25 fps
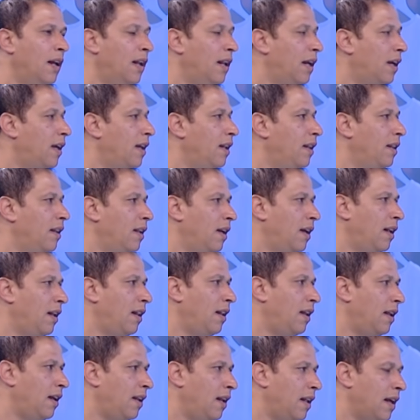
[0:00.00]
لكن
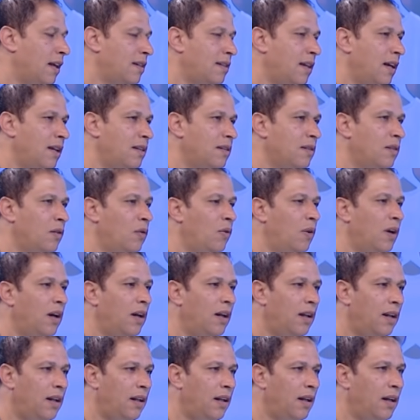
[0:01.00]
الاساس هو
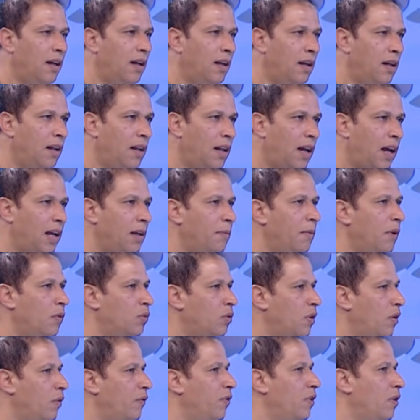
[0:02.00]
اللعيبه
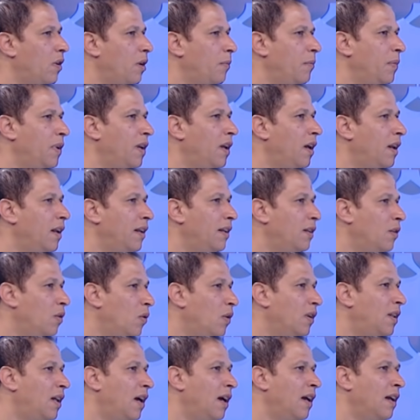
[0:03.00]
وتوفيق ربنا لان
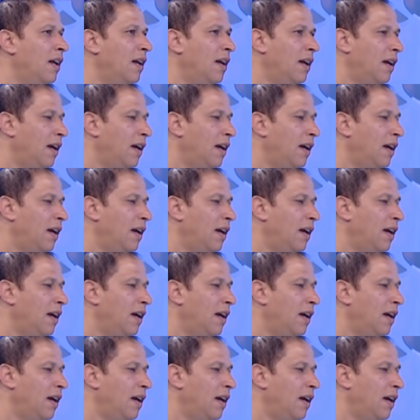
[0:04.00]
هو ده